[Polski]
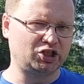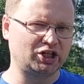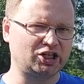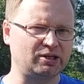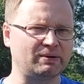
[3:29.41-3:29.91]
i
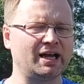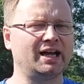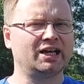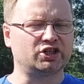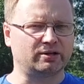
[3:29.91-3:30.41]
trzecim,
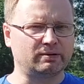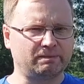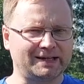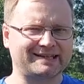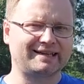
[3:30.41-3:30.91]
żeby
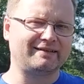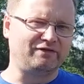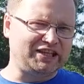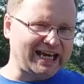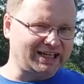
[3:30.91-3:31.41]
pies
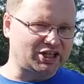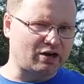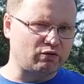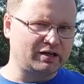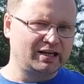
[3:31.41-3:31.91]

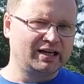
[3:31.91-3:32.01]
wiedział,